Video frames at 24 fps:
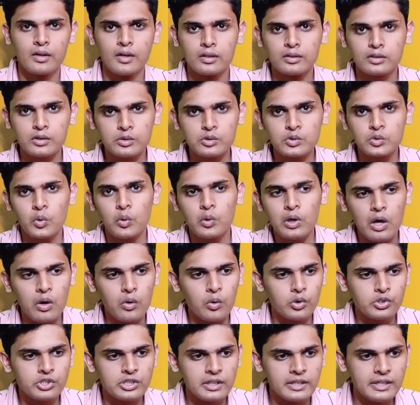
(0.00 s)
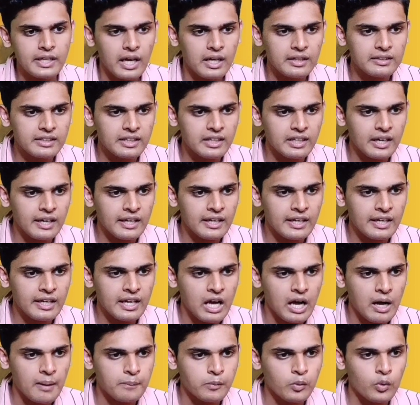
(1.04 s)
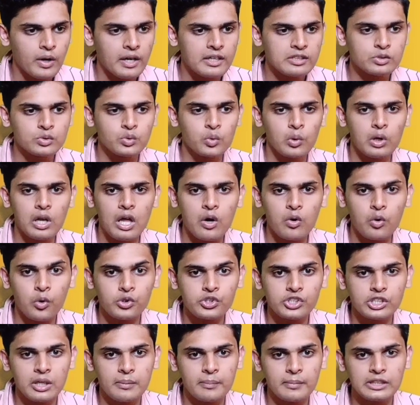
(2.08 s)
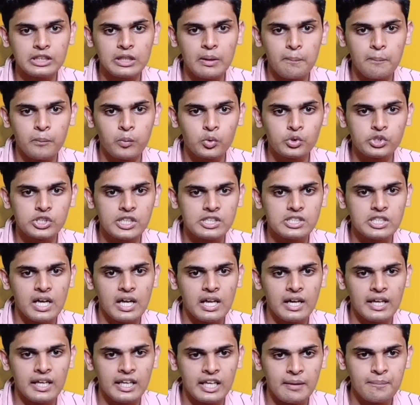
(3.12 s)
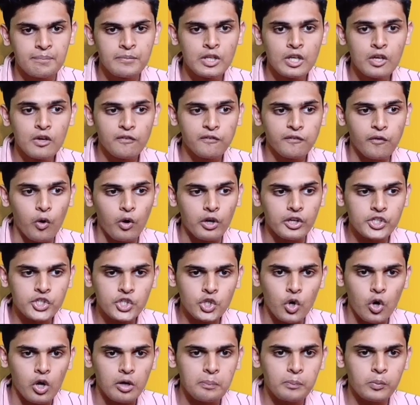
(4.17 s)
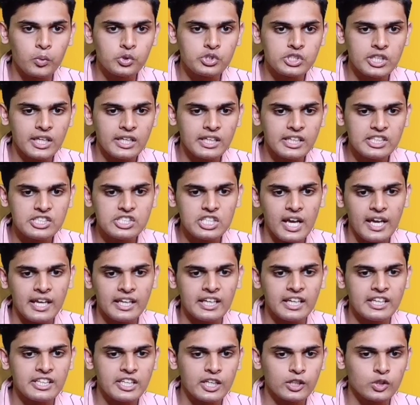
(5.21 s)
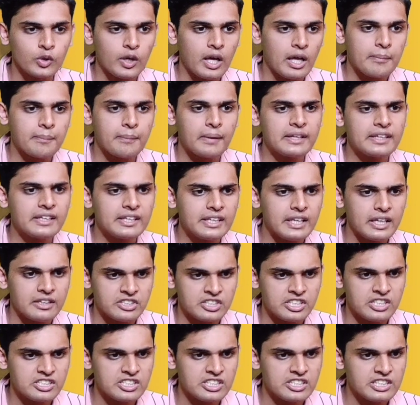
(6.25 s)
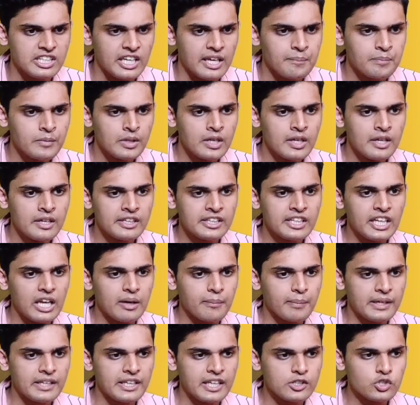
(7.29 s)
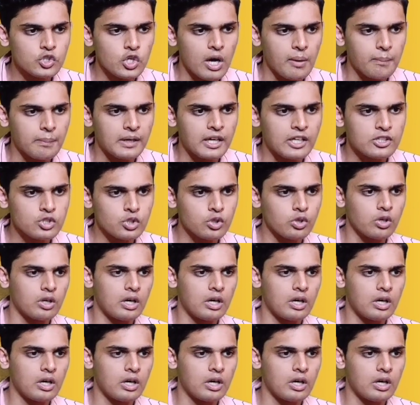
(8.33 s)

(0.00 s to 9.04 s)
तो 16 क्वेश्चन यहां दिख रहे हैं आपको यार 16 क्वेश्चन मतलब पूछे जा रहे हैं फॉर श्योर sure पूछे ही जाएंगे ये तो यार बड़ी ही अच्छी चीज है कि यार भैया जो अपना जो